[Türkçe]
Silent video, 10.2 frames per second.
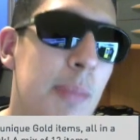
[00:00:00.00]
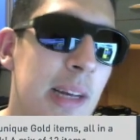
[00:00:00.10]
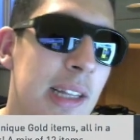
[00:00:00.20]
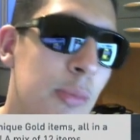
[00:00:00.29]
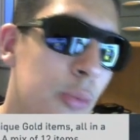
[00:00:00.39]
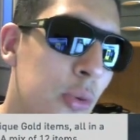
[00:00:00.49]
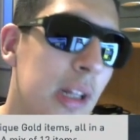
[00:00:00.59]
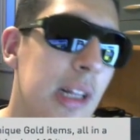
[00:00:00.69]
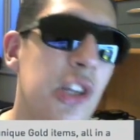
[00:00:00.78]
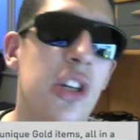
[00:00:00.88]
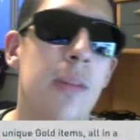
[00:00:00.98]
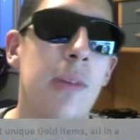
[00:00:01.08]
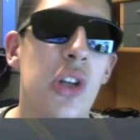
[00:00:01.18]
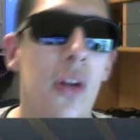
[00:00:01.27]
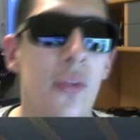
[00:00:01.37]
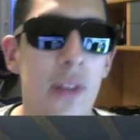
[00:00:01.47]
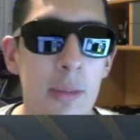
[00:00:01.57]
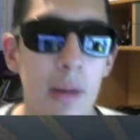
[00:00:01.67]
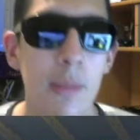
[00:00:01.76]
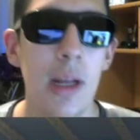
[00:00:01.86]
paketimi buradan açarım. Hiç
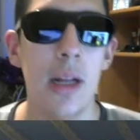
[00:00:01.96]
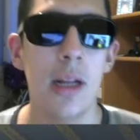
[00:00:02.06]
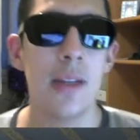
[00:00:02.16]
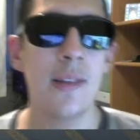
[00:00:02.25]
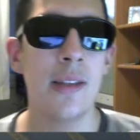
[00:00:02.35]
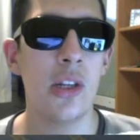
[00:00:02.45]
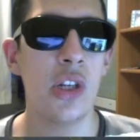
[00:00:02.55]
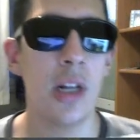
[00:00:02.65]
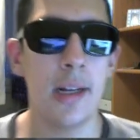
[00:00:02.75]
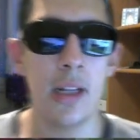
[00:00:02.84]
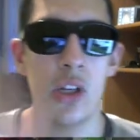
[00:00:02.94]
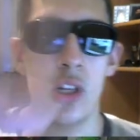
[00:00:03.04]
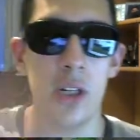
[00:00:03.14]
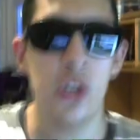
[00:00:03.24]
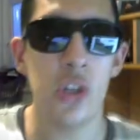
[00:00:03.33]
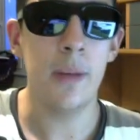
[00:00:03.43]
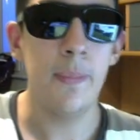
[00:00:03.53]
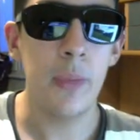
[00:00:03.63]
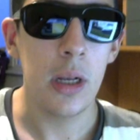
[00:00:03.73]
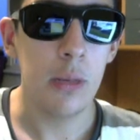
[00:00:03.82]
affetmem. Sizler için arkadaşlar açacağım.
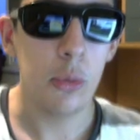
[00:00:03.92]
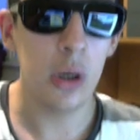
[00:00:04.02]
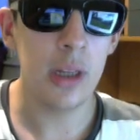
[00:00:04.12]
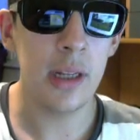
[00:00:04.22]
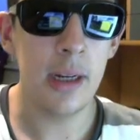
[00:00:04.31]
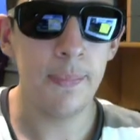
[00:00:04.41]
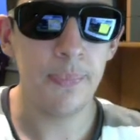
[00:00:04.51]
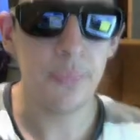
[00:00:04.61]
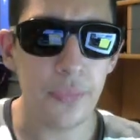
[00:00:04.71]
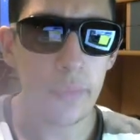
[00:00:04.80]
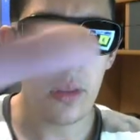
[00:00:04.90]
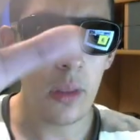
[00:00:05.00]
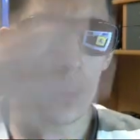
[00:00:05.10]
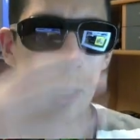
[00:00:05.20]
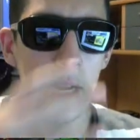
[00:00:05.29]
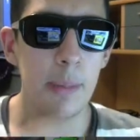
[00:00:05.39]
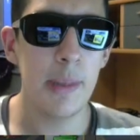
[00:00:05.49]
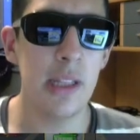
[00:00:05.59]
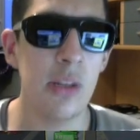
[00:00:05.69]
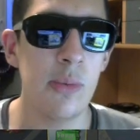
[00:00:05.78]
Bu arada her
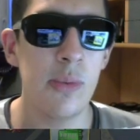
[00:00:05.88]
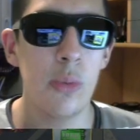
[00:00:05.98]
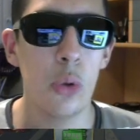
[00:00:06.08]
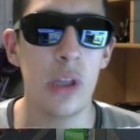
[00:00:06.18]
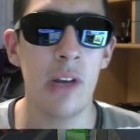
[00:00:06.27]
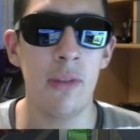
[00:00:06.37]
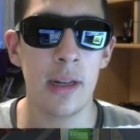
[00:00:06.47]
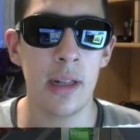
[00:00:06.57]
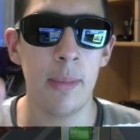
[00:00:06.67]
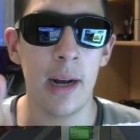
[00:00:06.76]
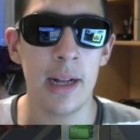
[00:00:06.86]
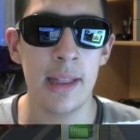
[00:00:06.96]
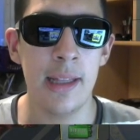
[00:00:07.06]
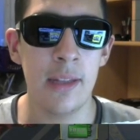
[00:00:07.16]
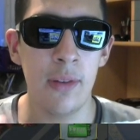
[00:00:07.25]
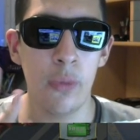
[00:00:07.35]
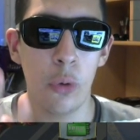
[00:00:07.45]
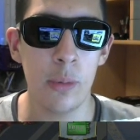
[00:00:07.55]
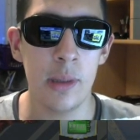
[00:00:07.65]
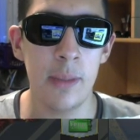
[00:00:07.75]
paket açımda bizim totem vardı abi. Atlet ve
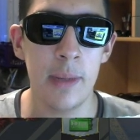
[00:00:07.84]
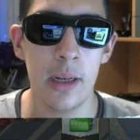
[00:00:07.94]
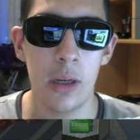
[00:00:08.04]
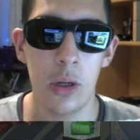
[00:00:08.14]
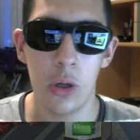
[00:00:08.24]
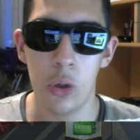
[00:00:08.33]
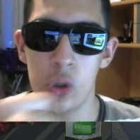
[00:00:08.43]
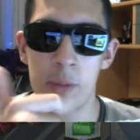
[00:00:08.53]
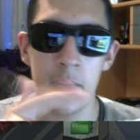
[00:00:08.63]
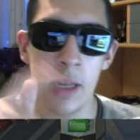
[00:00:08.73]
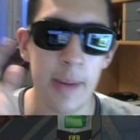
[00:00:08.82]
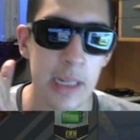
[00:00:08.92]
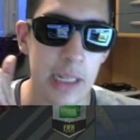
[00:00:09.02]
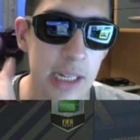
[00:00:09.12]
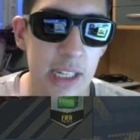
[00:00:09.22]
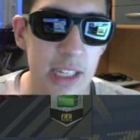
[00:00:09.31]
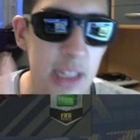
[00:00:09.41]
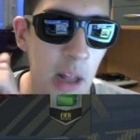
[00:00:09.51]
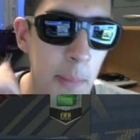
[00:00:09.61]
forma değil mi? O zaman hemen ilkinden